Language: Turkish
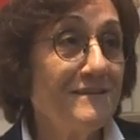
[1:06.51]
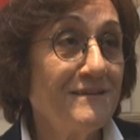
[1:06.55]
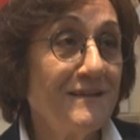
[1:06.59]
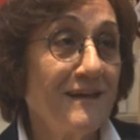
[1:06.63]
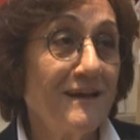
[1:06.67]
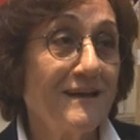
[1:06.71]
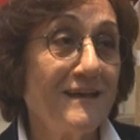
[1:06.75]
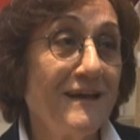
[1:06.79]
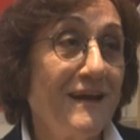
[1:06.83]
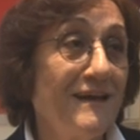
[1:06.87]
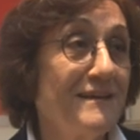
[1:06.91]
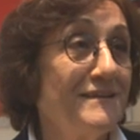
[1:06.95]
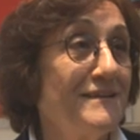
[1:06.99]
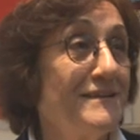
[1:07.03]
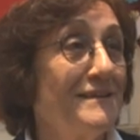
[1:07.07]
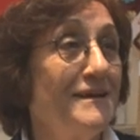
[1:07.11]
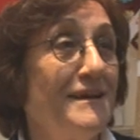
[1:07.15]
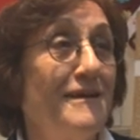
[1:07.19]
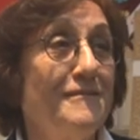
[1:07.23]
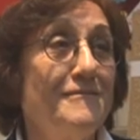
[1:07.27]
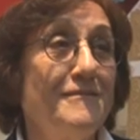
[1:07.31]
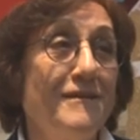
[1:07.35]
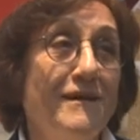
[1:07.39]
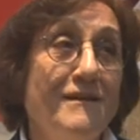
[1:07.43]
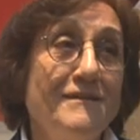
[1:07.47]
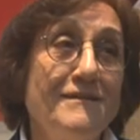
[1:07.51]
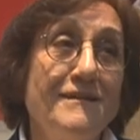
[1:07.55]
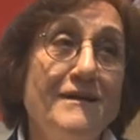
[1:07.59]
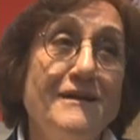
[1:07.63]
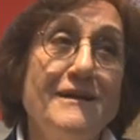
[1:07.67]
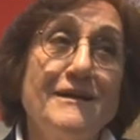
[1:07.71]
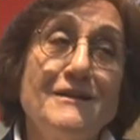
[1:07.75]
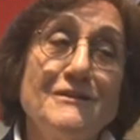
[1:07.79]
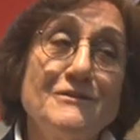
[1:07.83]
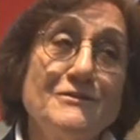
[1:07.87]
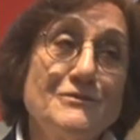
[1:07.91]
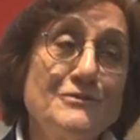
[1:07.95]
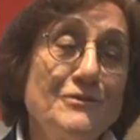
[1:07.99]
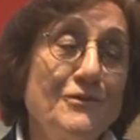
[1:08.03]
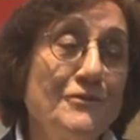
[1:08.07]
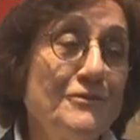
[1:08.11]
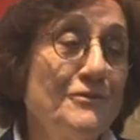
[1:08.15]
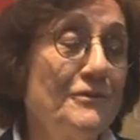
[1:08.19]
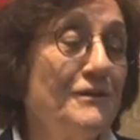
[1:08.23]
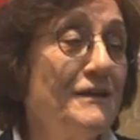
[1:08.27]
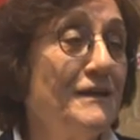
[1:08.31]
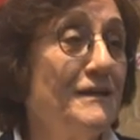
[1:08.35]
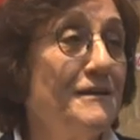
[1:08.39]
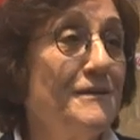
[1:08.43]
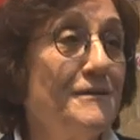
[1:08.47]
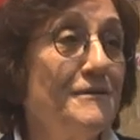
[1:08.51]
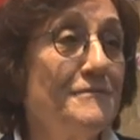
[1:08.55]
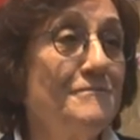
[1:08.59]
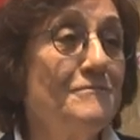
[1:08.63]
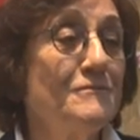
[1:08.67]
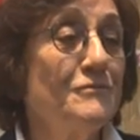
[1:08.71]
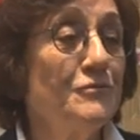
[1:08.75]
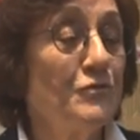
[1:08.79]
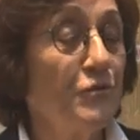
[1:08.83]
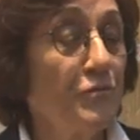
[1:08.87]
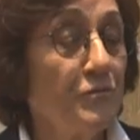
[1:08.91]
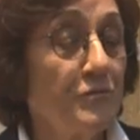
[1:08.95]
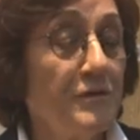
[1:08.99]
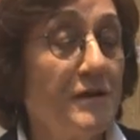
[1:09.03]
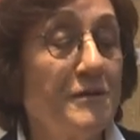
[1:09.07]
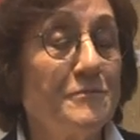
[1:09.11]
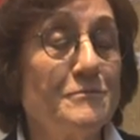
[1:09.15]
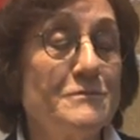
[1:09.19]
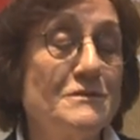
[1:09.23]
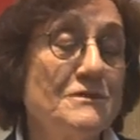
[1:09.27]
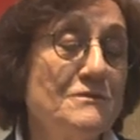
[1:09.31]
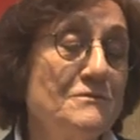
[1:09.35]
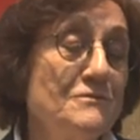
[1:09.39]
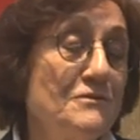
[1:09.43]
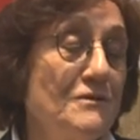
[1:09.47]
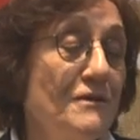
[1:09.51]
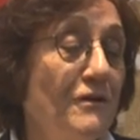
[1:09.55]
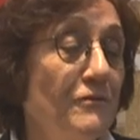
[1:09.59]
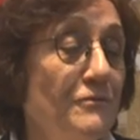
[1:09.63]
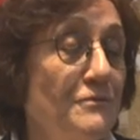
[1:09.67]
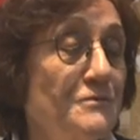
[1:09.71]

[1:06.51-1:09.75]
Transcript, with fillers: teker teker sorunlarının sorunlarımızın